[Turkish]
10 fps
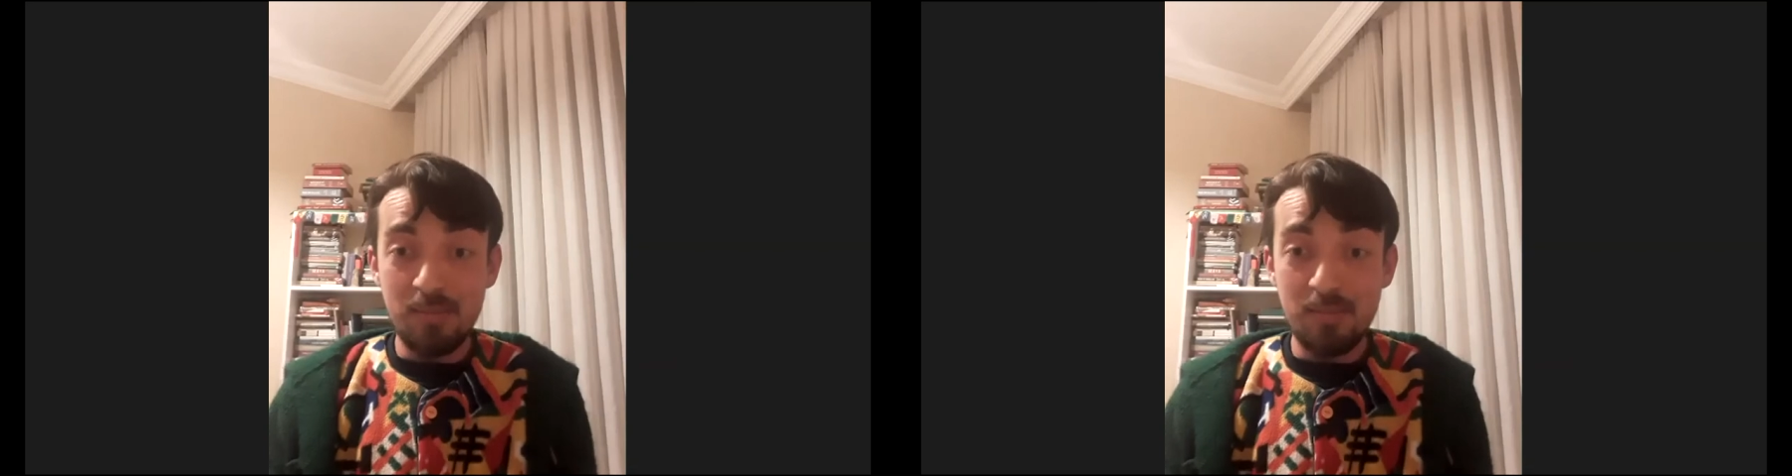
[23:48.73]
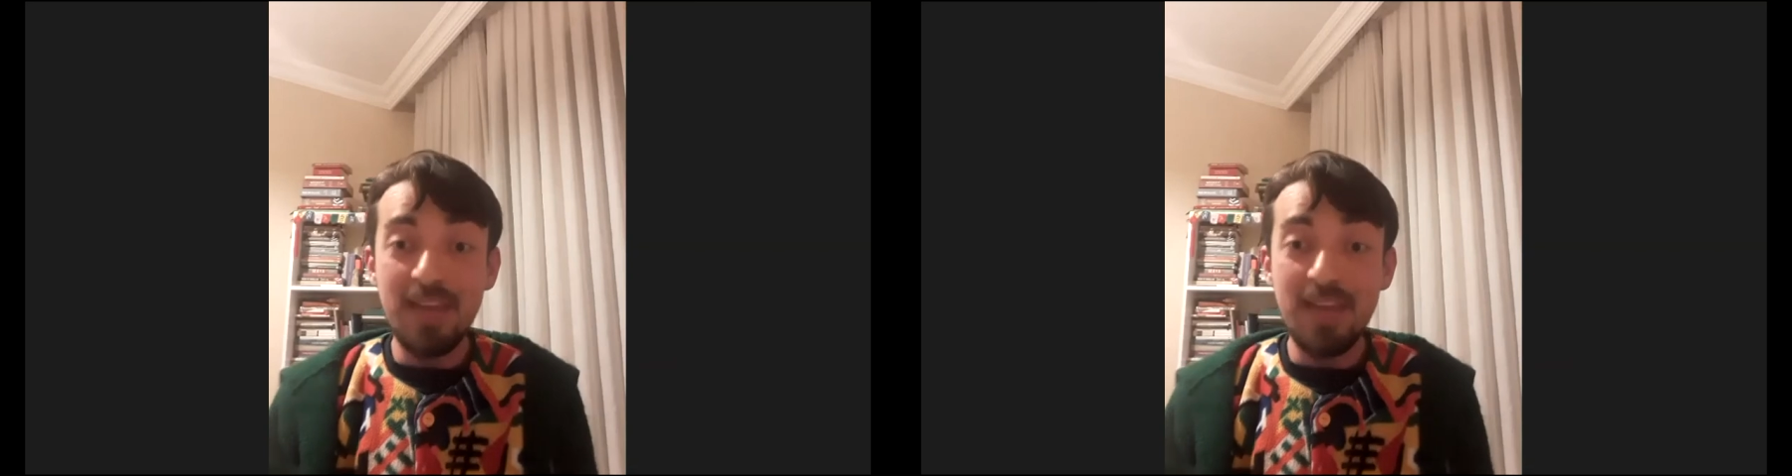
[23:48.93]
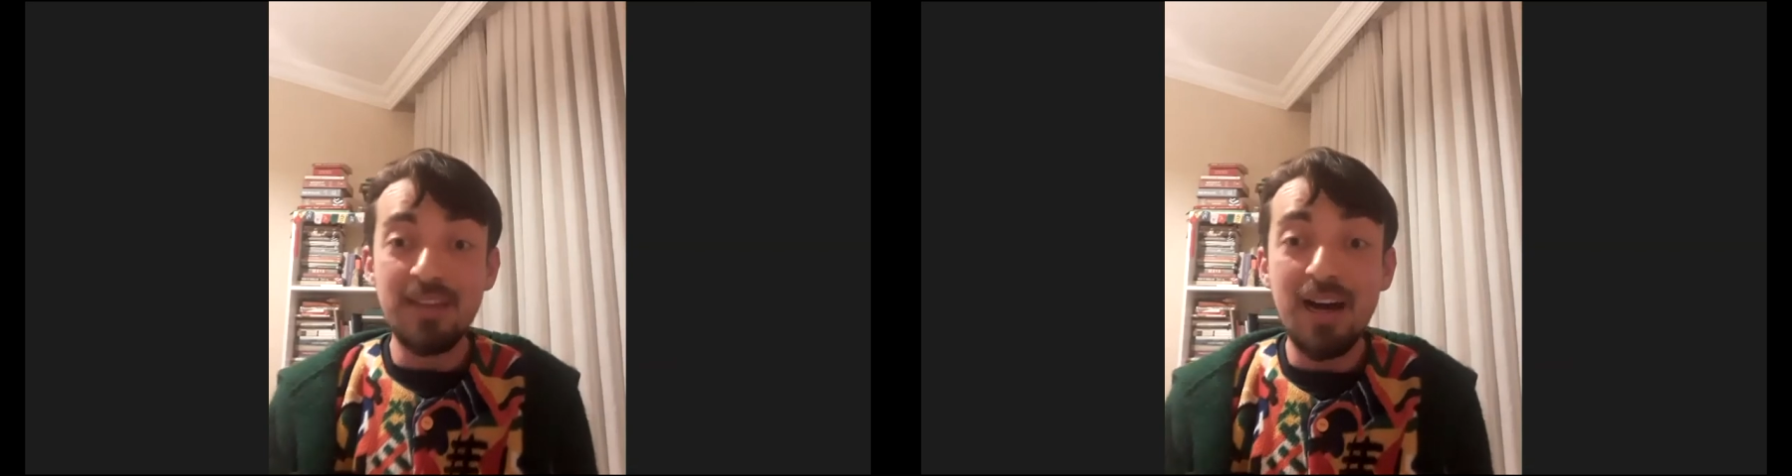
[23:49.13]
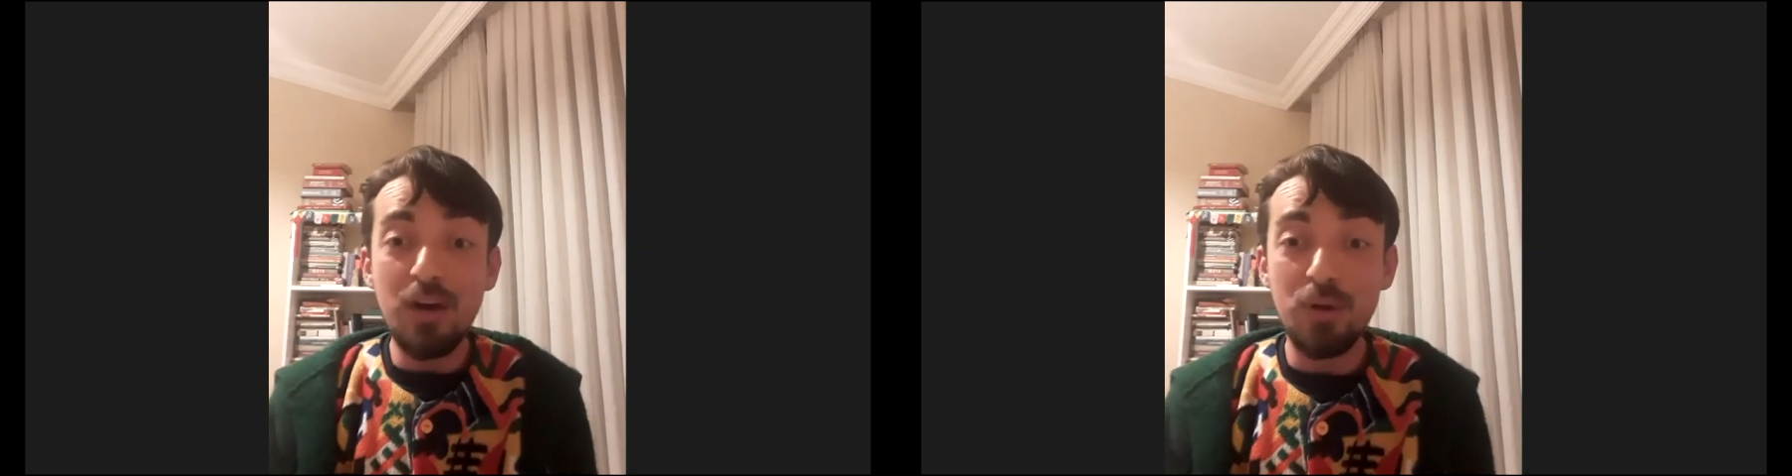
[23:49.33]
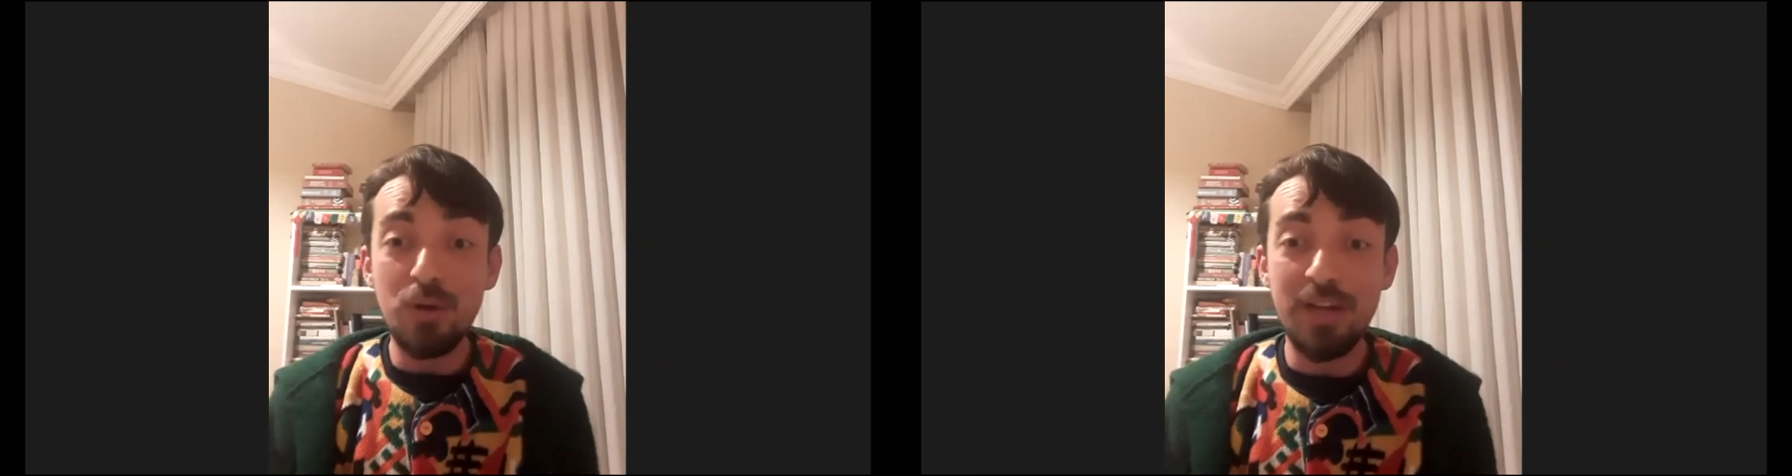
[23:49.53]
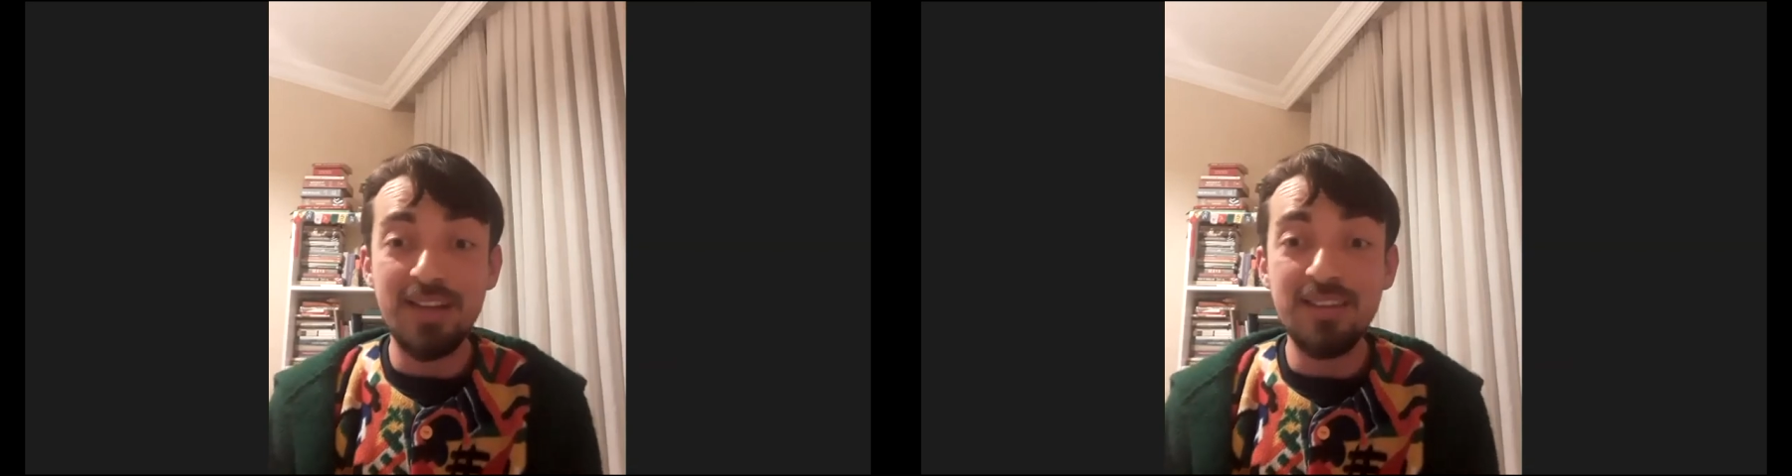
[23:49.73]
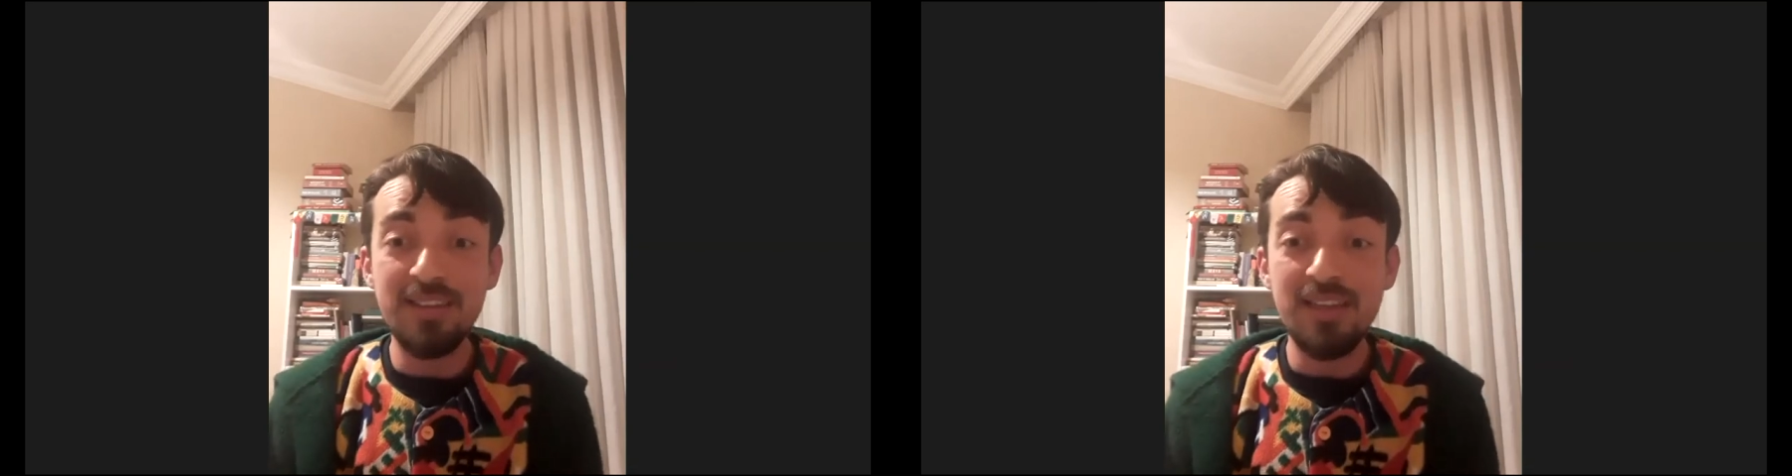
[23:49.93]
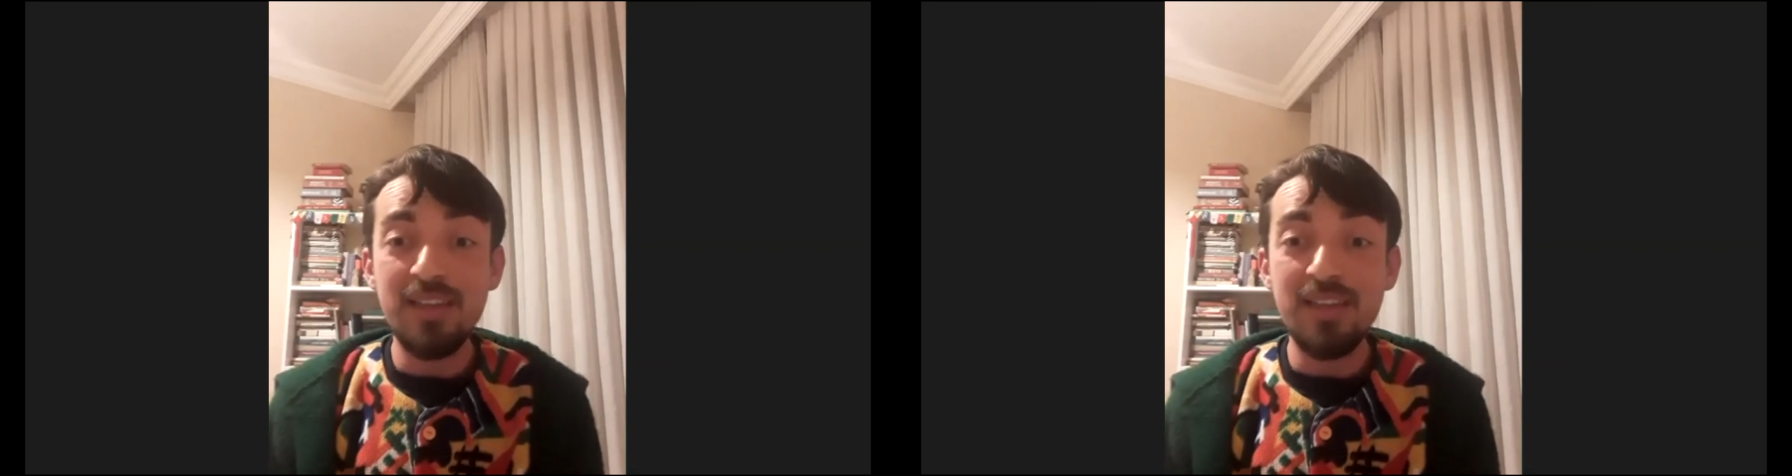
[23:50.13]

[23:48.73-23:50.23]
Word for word: peyda olan